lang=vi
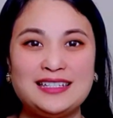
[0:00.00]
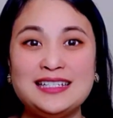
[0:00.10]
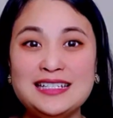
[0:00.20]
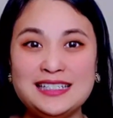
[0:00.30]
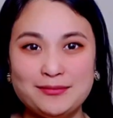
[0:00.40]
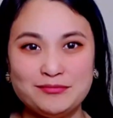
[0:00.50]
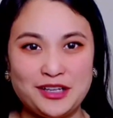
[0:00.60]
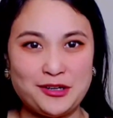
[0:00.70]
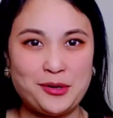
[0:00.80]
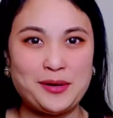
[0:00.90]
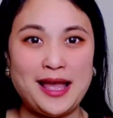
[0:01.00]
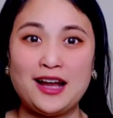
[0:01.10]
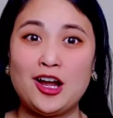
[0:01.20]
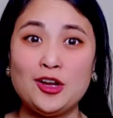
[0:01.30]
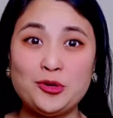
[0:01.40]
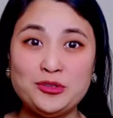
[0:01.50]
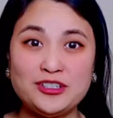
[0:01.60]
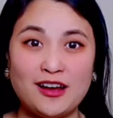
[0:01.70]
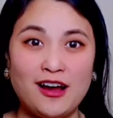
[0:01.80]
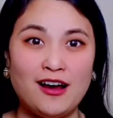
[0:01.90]
900 tỷ đô la gói cứu
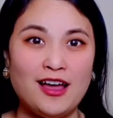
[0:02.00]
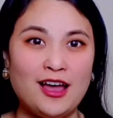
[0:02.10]
trợ